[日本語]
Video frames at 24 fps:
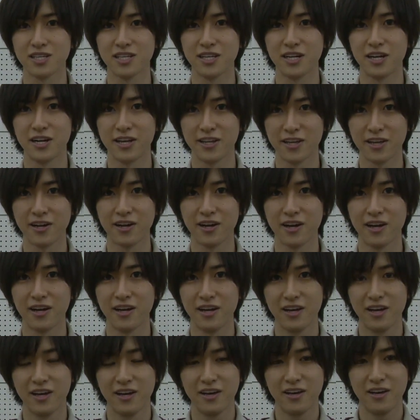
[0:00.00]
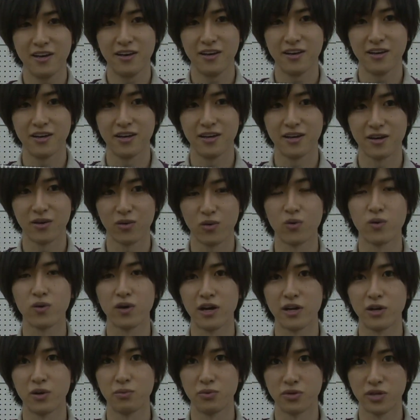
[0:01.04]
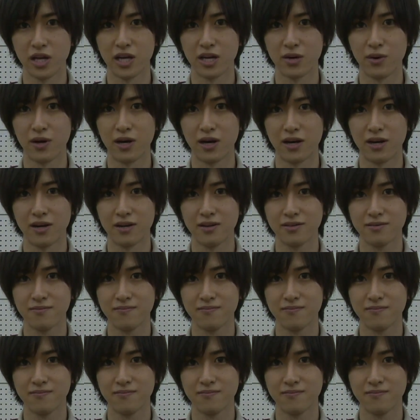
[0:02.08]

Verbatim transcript: せられたら、えー、今回の舞台は